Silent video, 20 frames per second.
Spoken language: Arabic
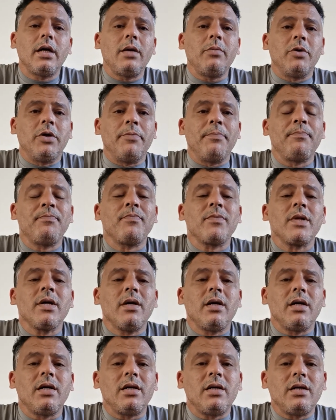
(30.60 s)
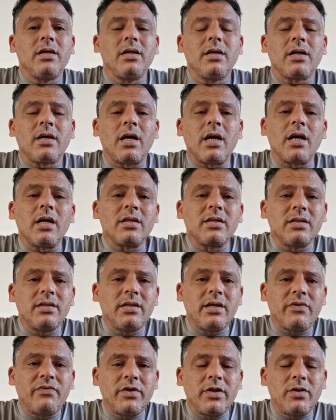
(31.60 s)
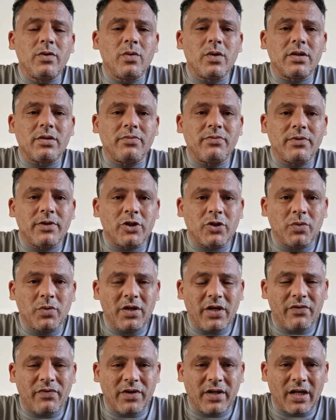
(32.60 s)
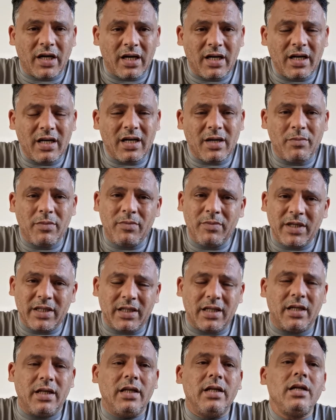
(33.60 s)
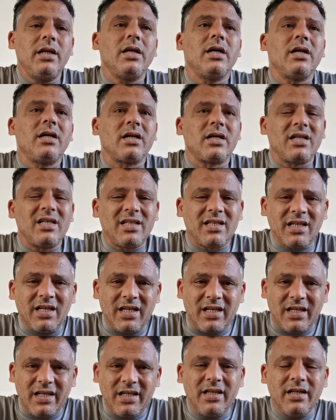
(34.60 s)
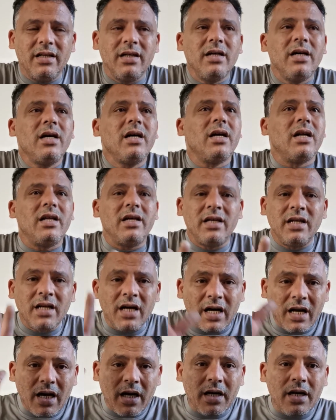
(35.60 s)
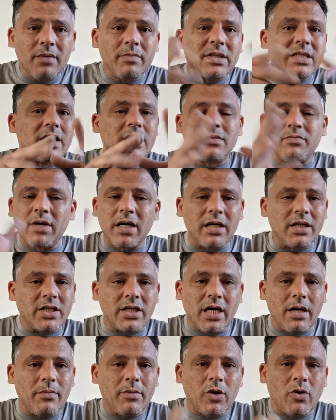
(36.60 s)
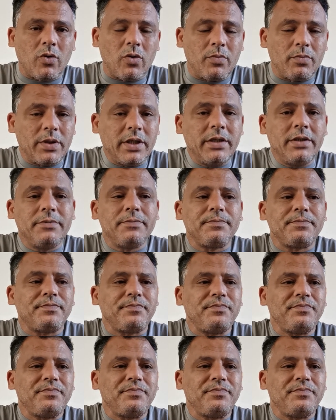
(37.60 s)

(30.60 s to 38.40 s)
المهم آه، قررت ندير فيديوهات شويه في النهار قبل ما يطيح الليل لان يطيح الليل الاناره هنا مازالت ماهيش كامله كومبلي